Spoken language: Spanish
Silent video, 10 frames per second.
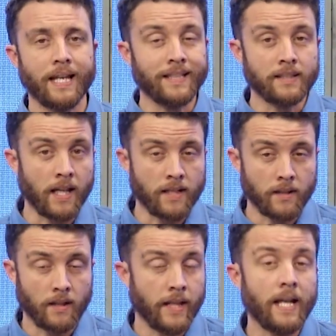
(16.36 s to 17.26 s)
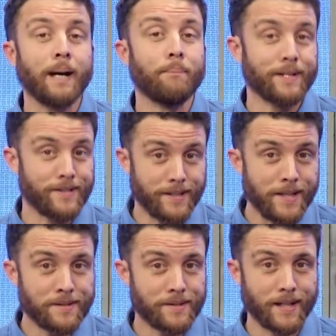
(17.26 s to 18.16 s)
de la,
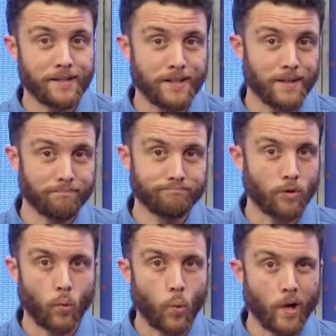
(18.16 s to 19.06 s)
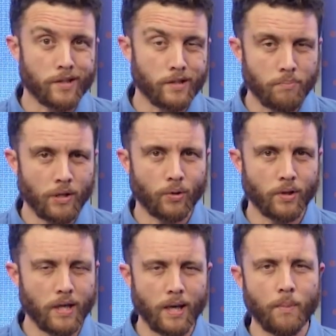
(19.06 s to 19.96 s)
presidencia, esa de cuarenta y
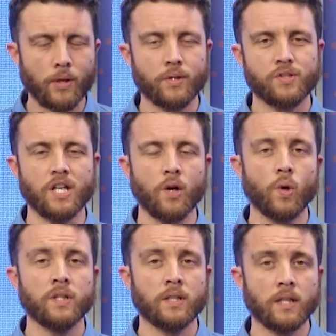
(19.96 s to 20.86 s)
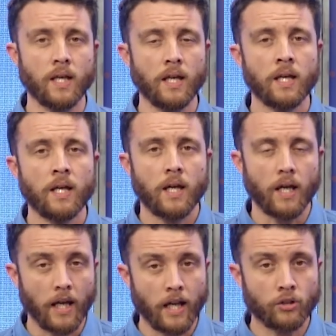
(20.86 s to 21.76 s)
pico de días, menos de 50 de
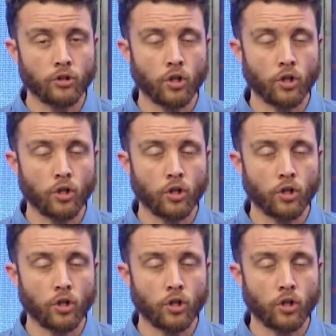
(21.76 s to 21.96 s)
eh,